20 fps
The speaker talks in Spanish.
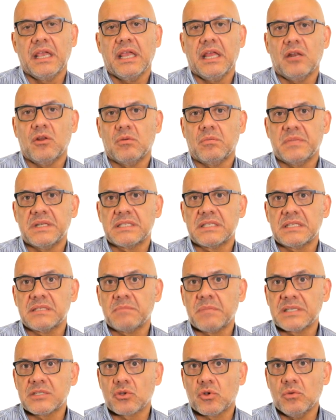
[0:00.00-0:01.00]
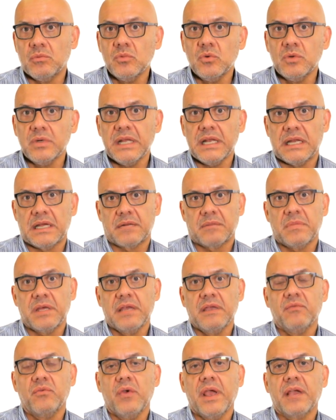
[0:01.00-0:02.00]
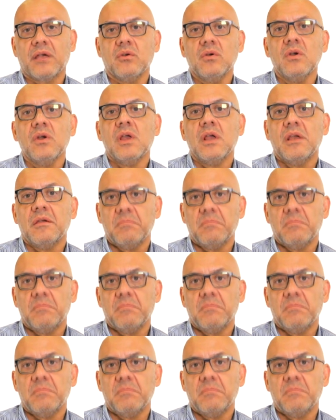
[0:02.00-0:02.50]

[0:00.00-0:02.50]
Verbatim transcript: En hombres es más común el arma de fuego,